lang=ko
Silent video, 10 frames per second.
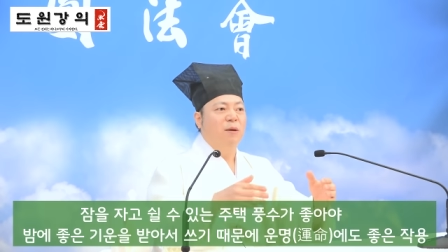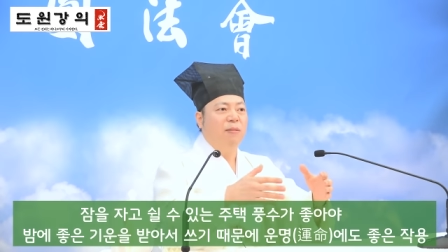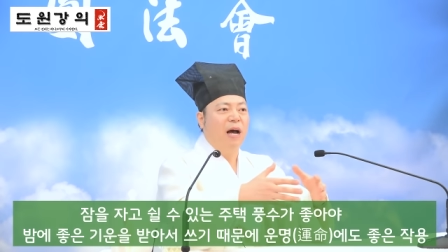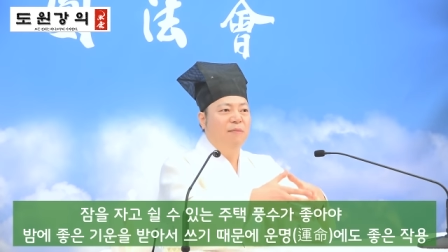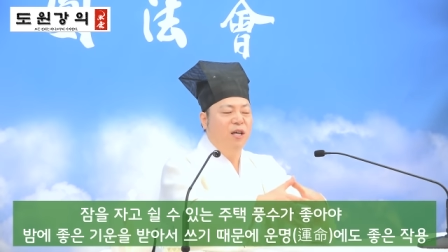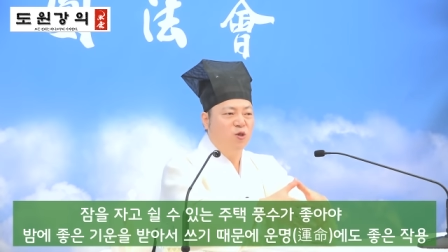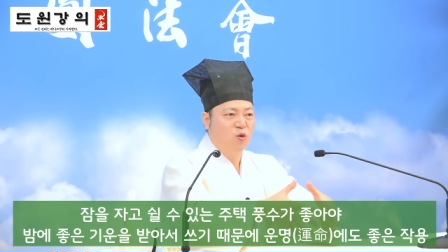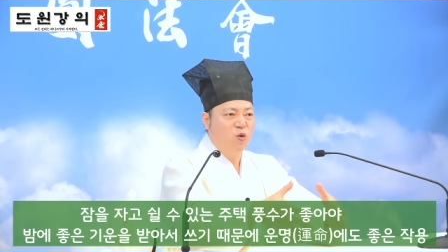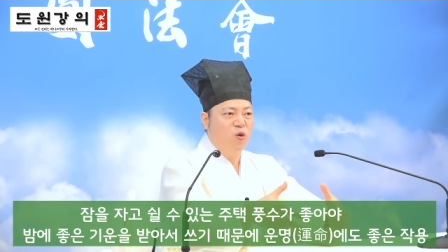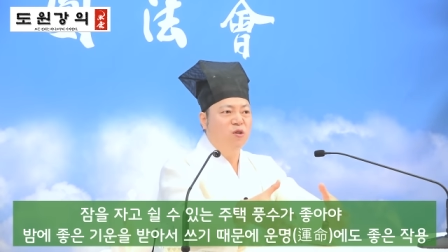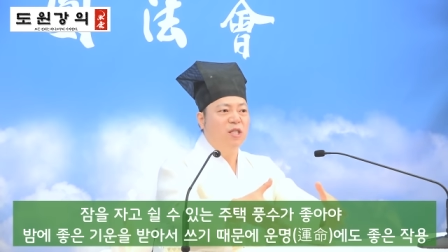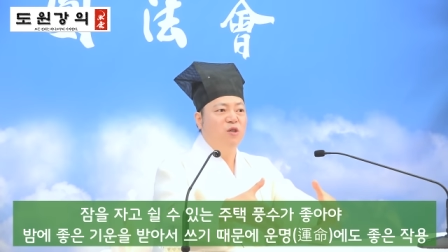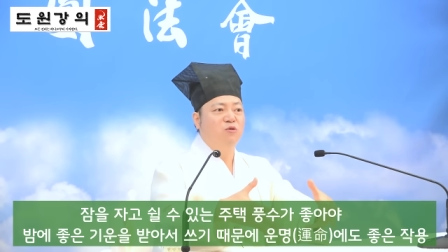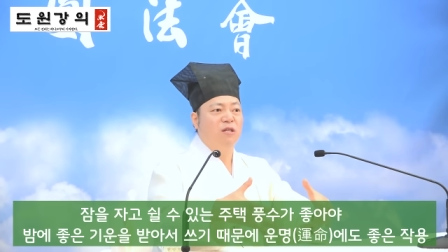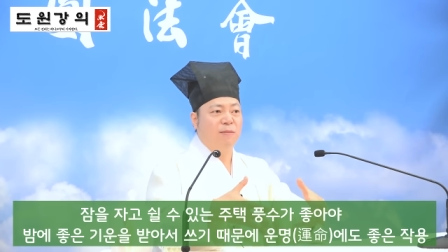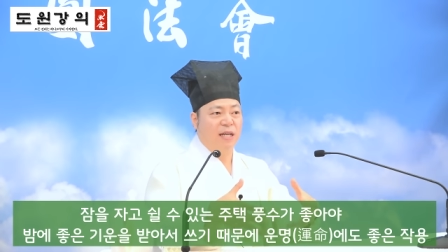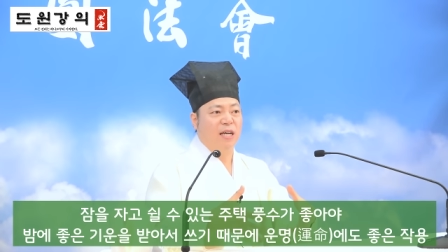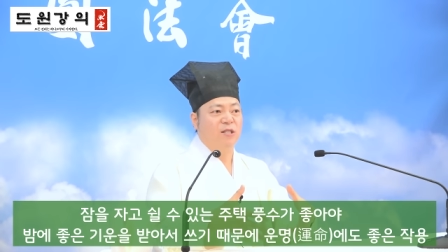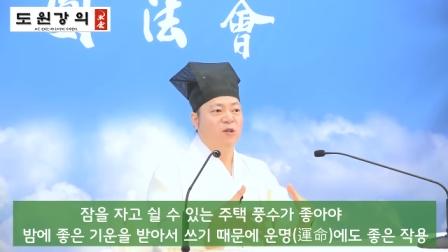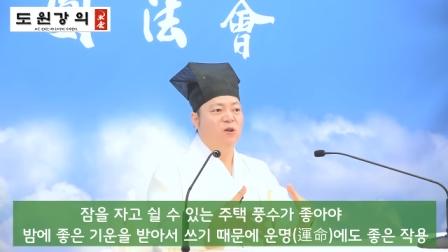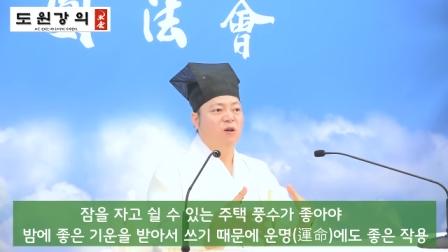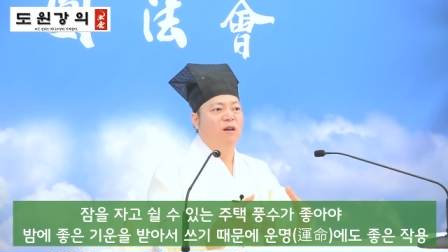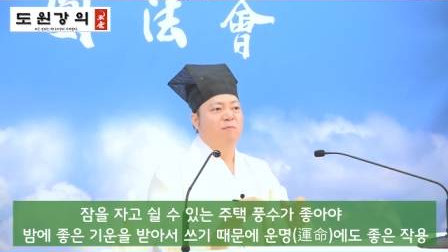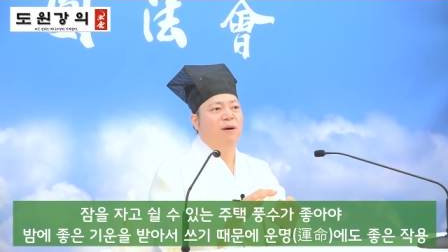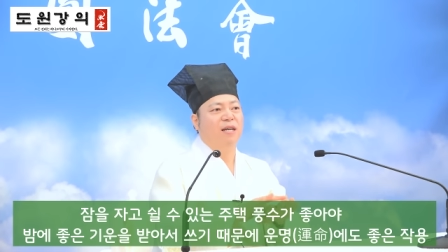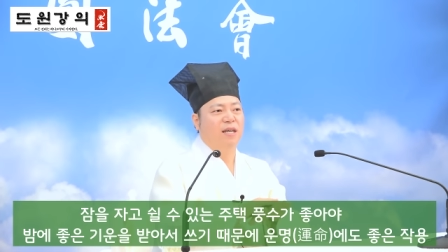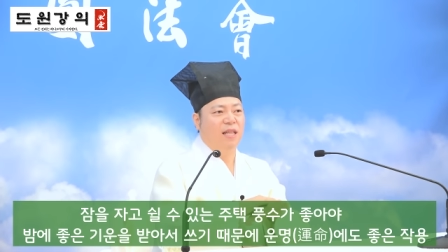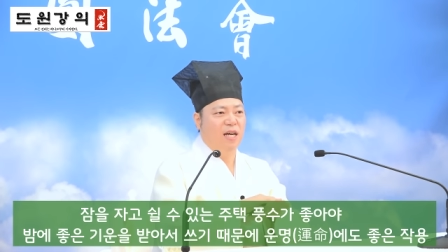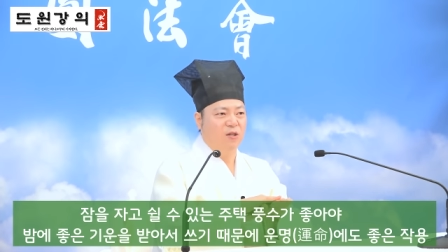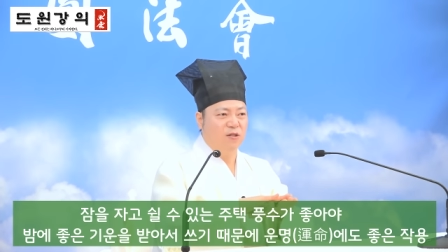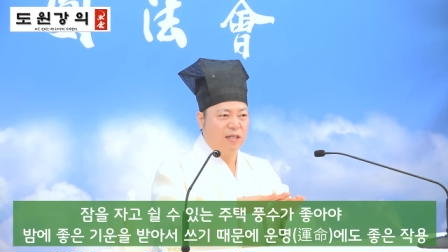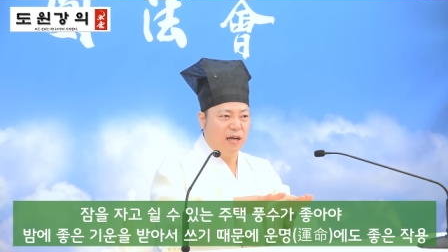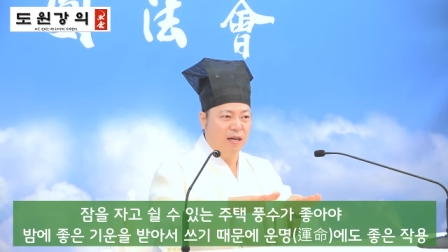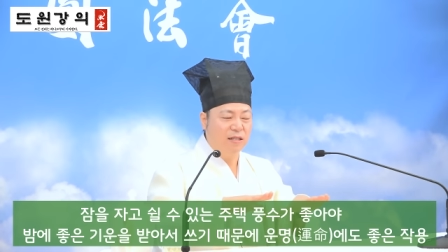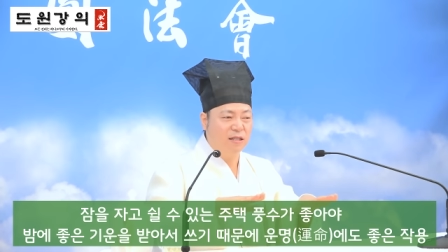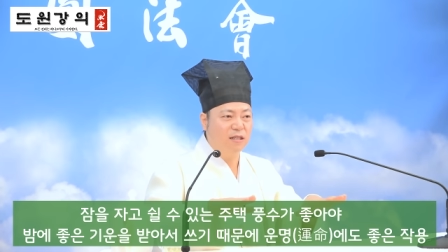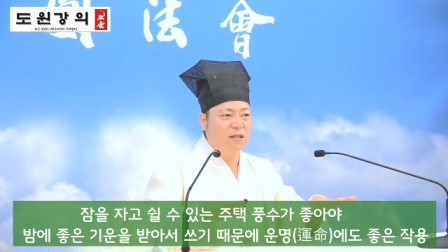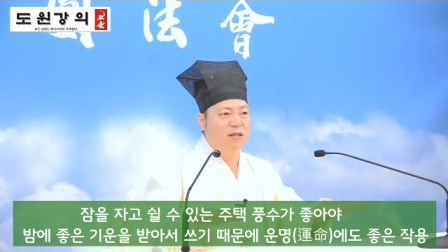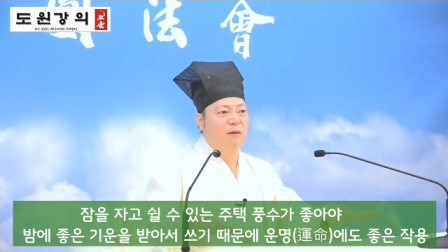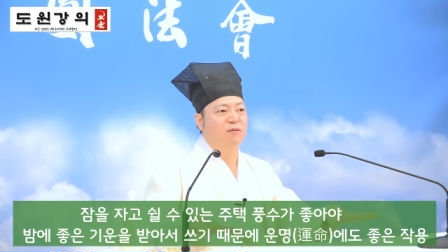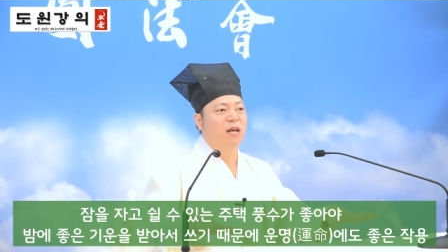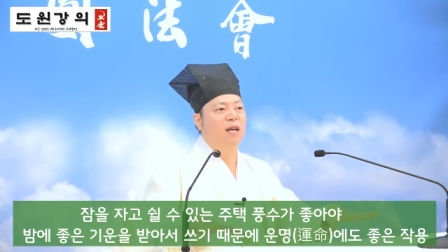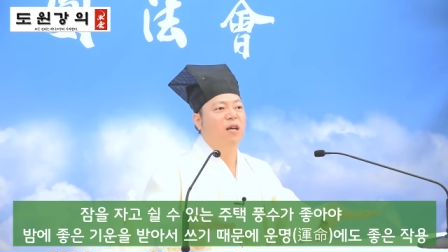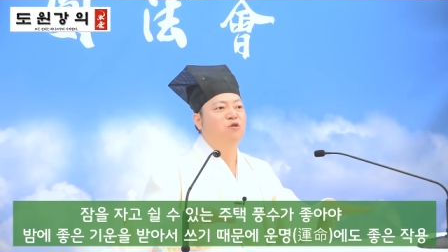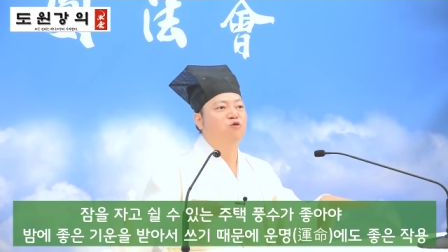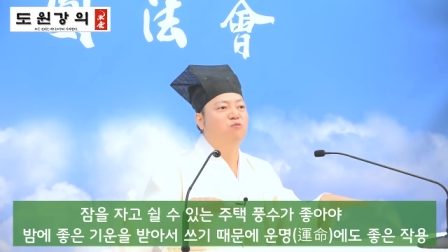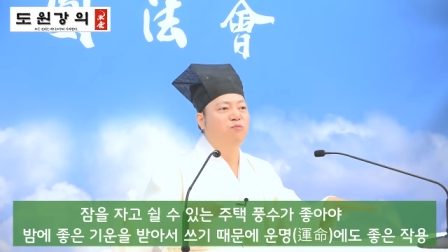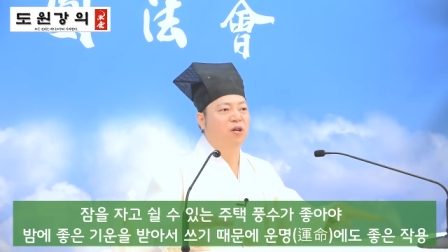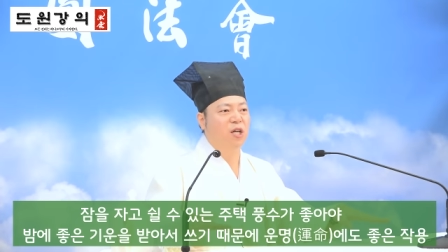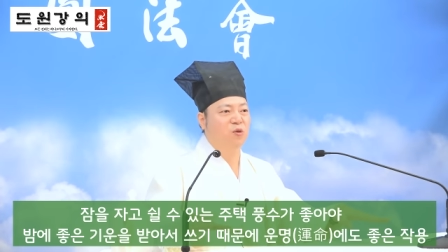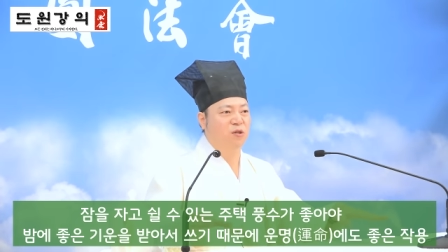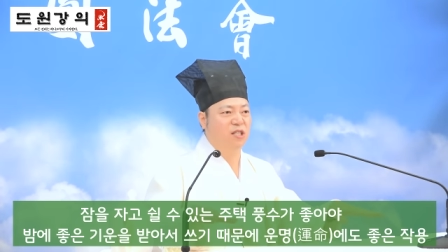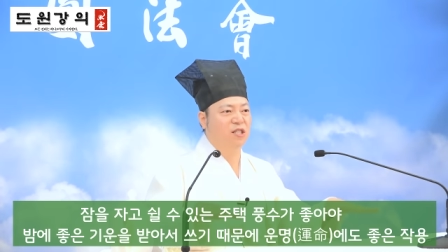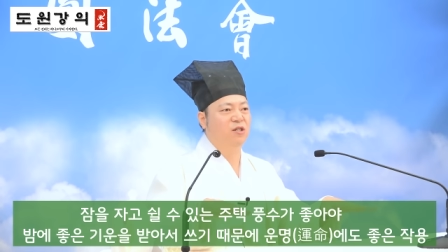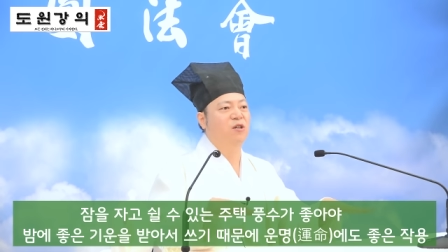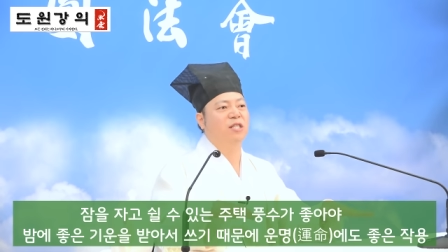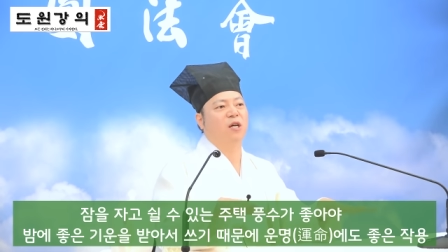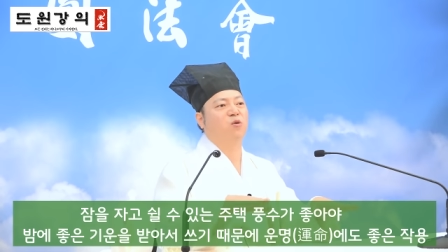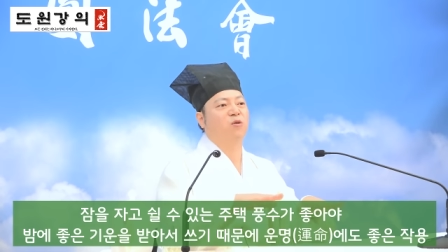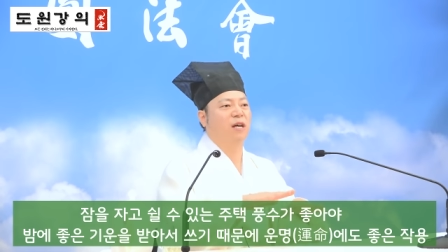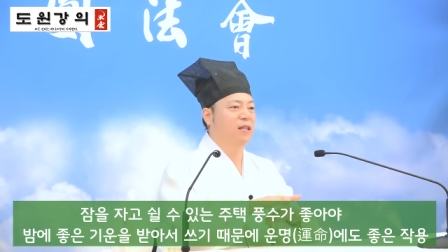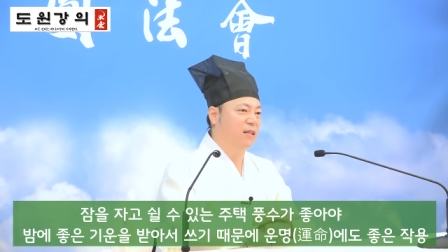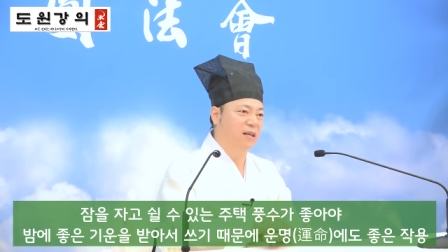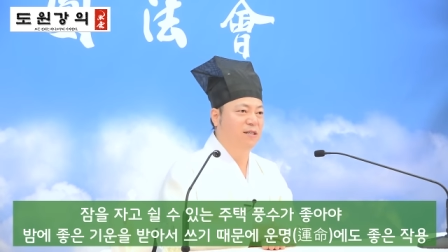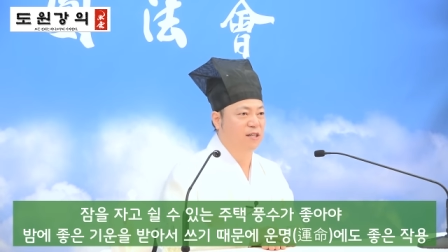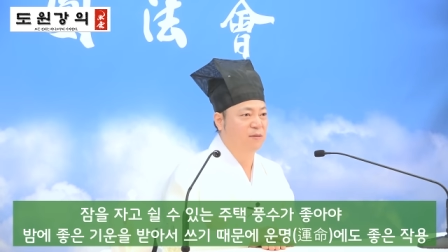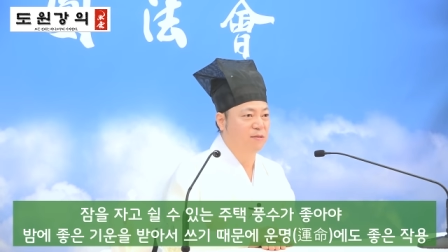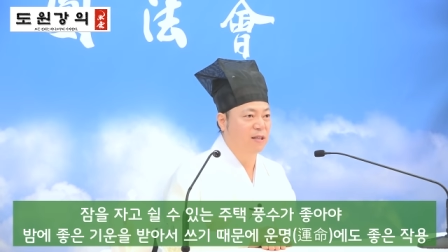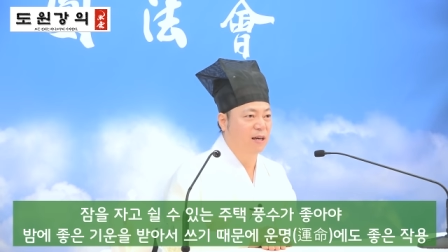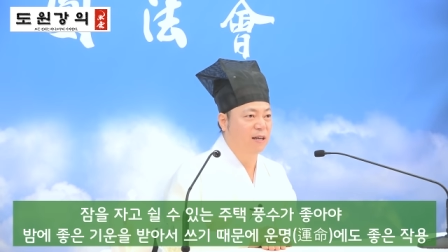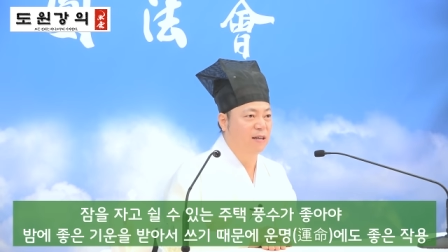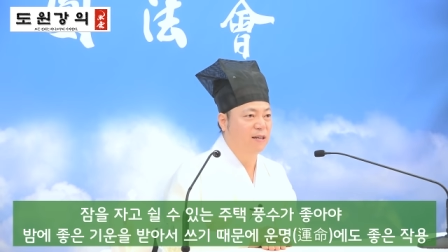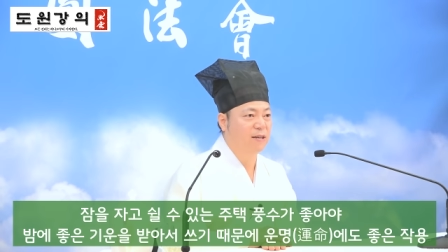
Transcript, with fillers: 밤에 좋은 기운을 받아서 밖에 나가서 잘 쓰기 때문에 운명에도 직결작용을 한다는 얘기입니다.